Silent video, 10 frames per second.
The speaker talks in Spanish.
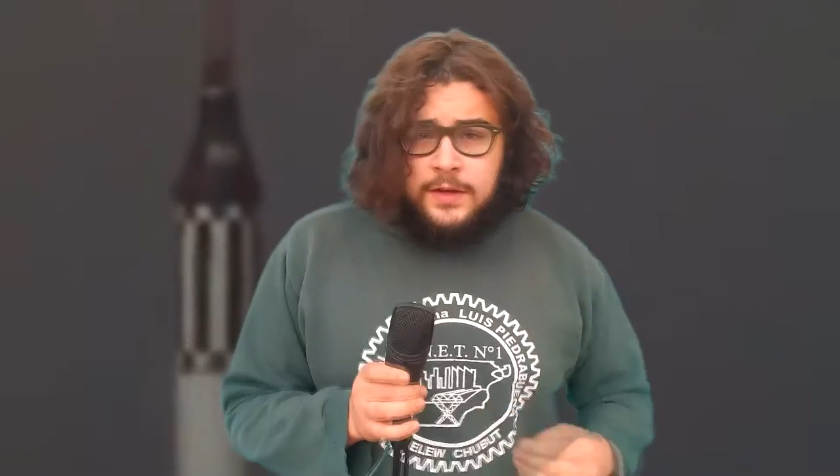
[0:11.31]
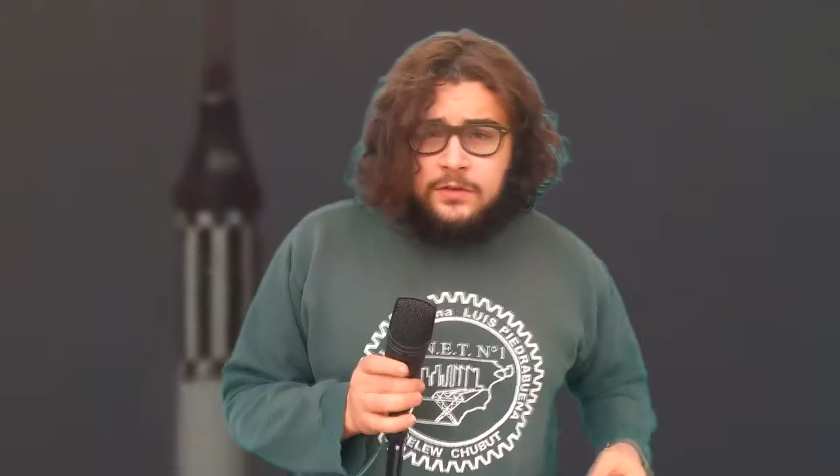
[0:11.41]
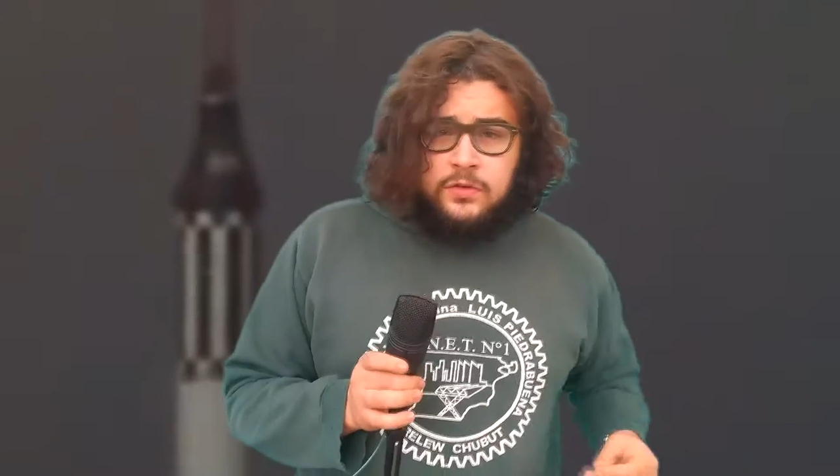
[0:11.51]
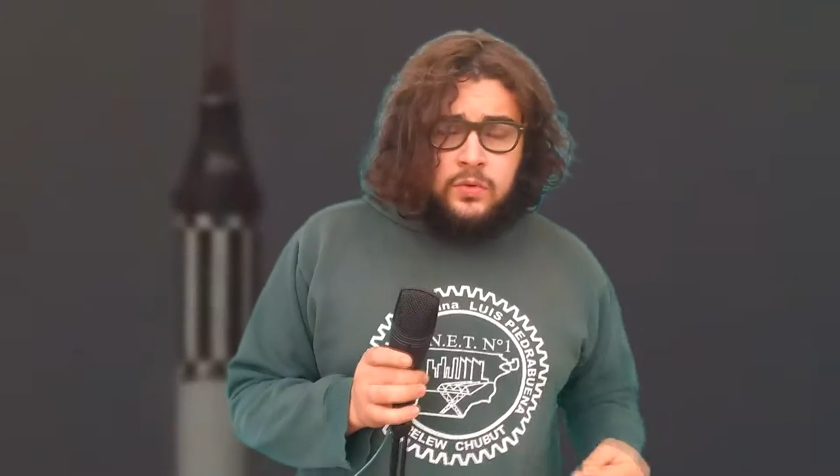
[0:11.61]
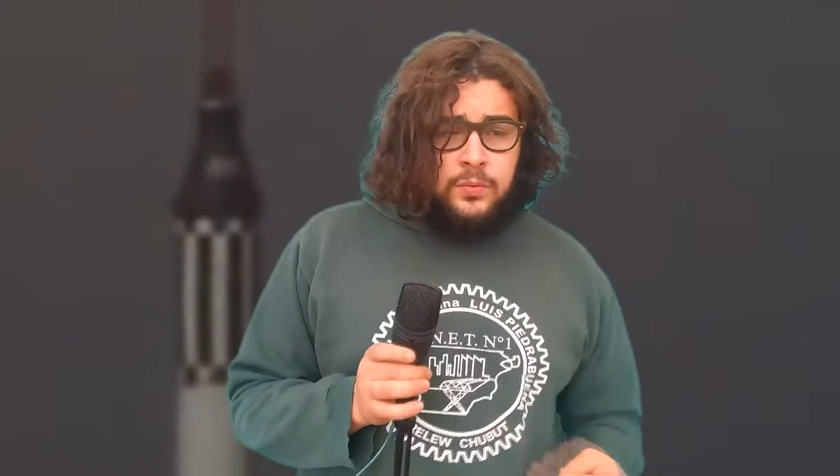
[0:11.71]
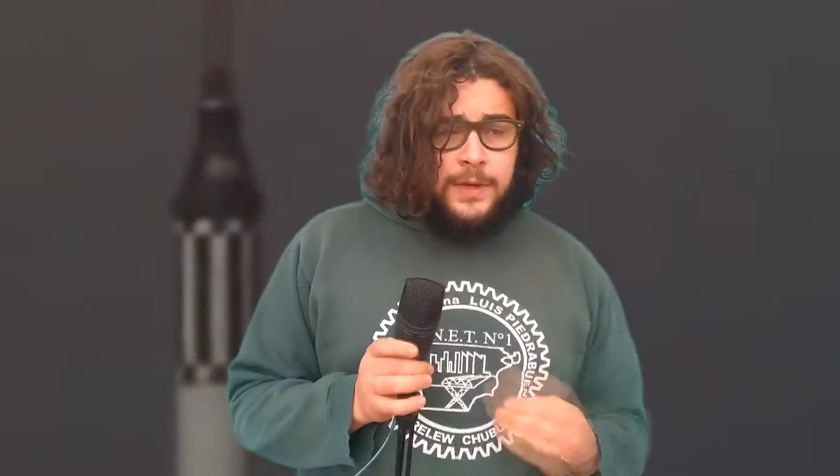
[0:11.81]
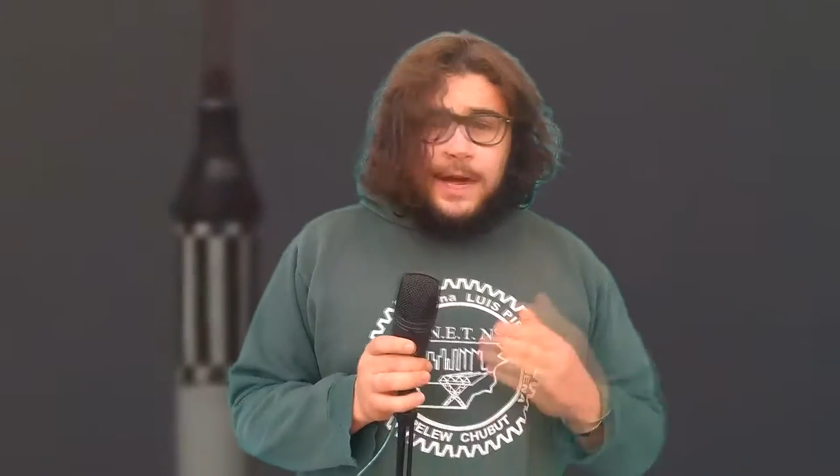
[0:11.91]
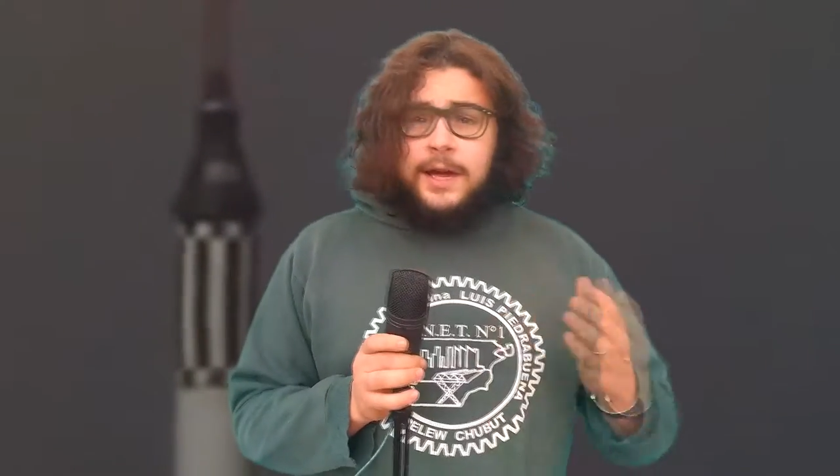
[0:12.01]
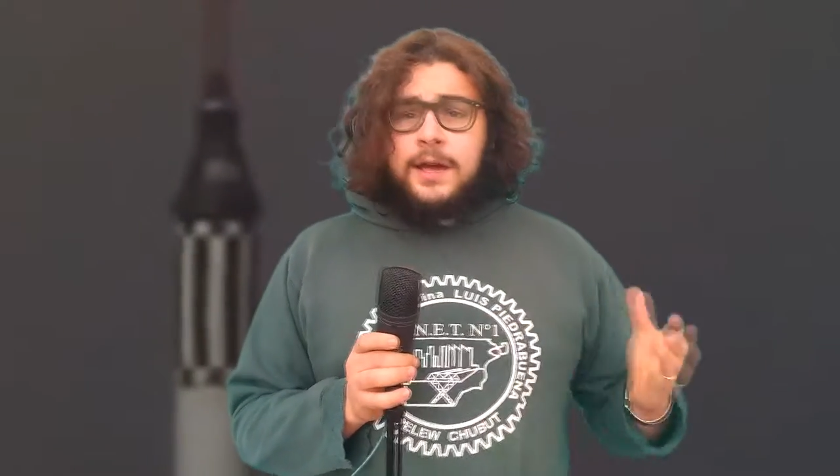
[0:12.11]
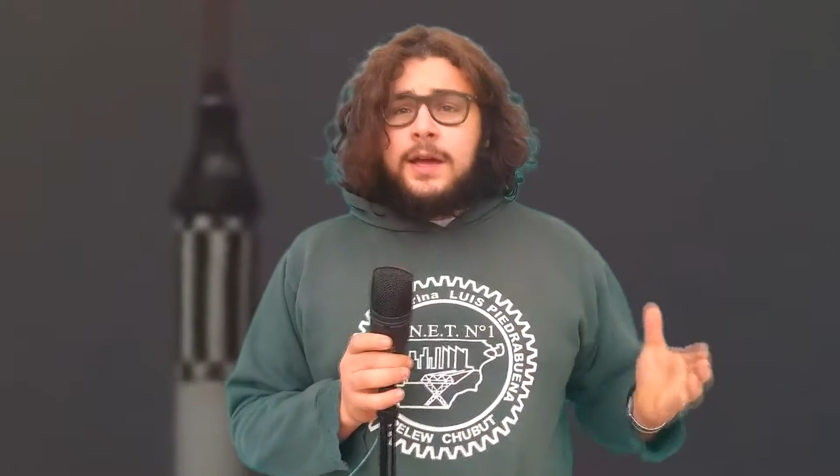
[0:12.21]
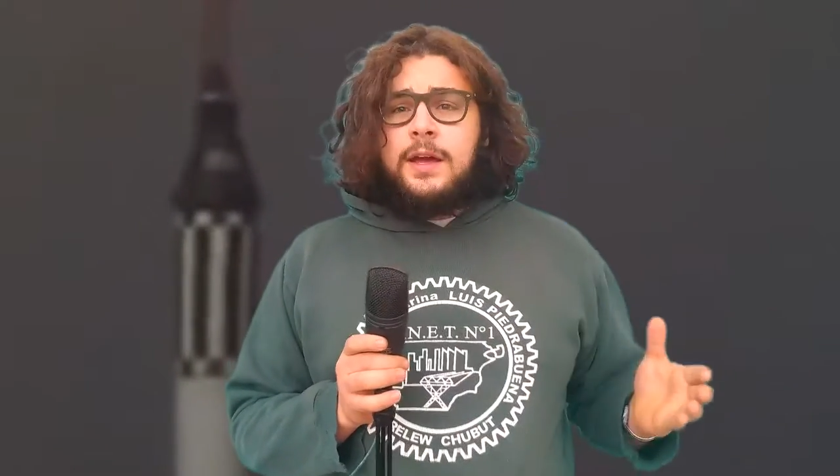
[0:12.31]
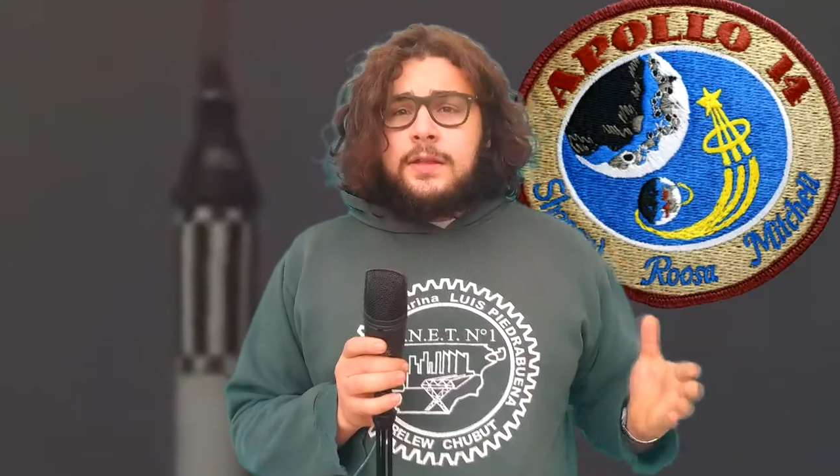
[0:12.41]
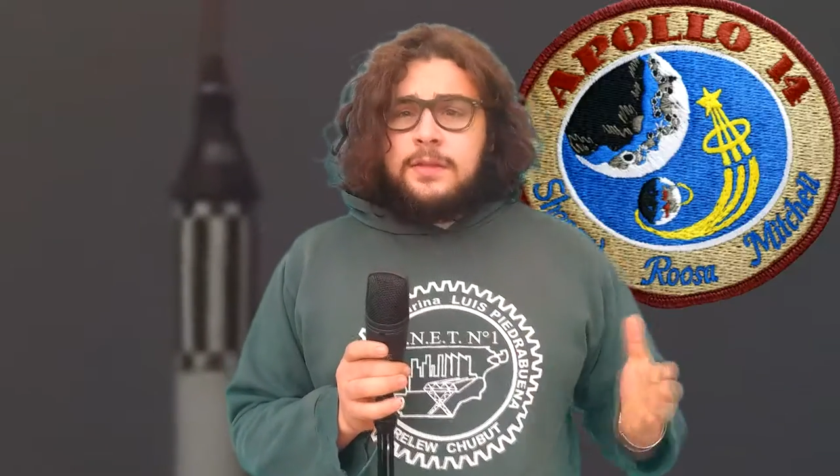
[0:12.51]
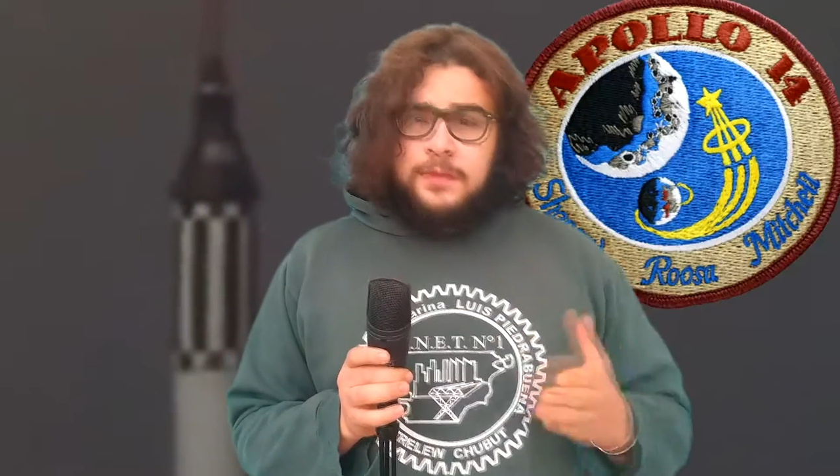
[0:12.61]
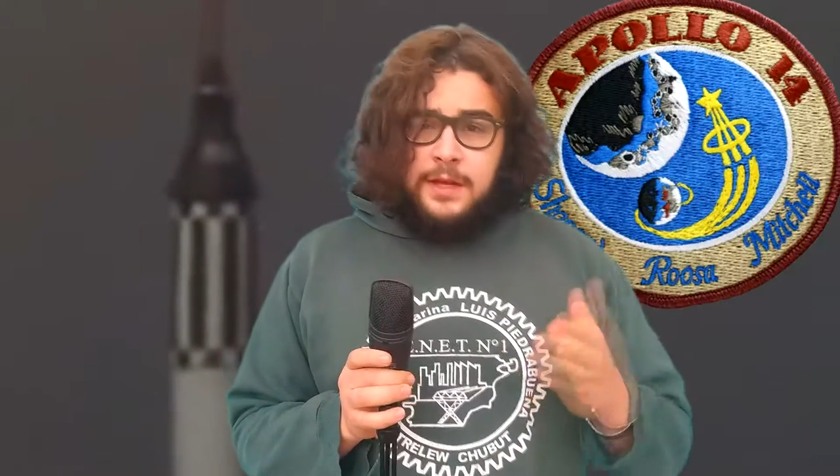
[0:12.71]
en su viaje
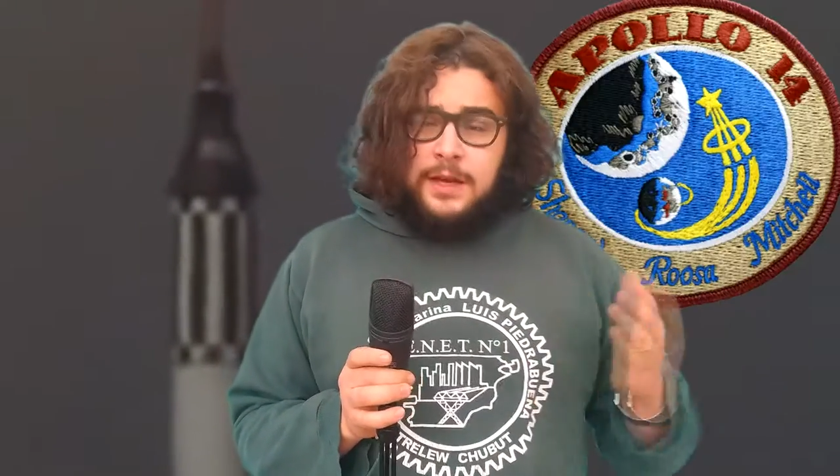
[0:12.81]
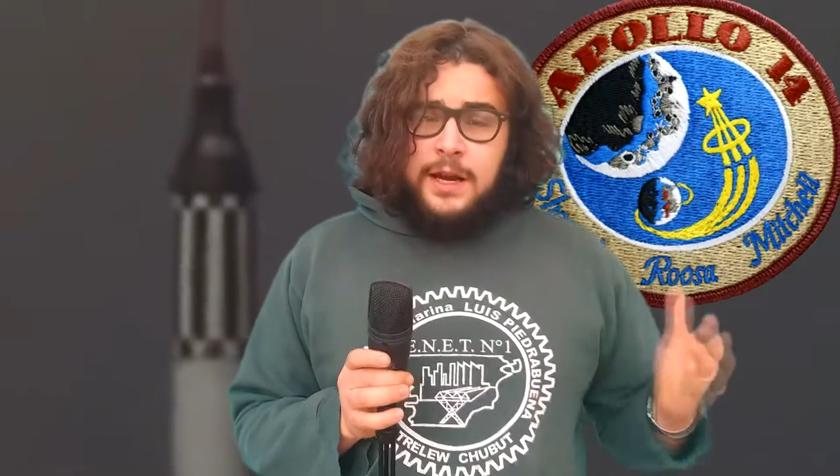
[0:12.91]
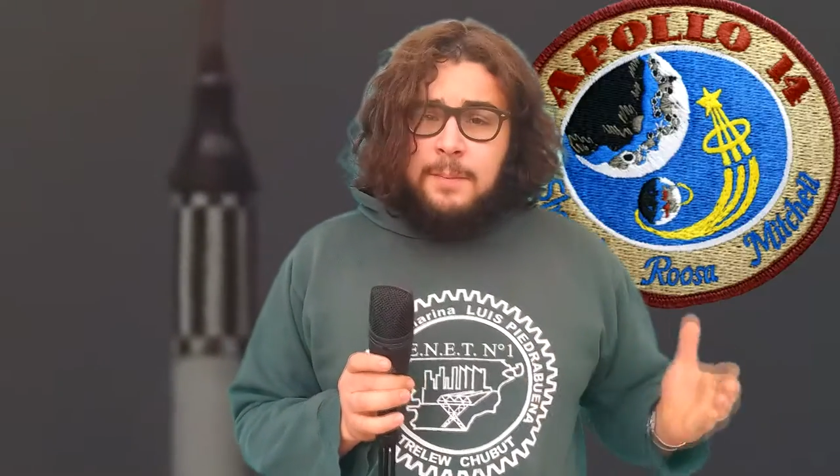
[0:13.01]
en el Apolo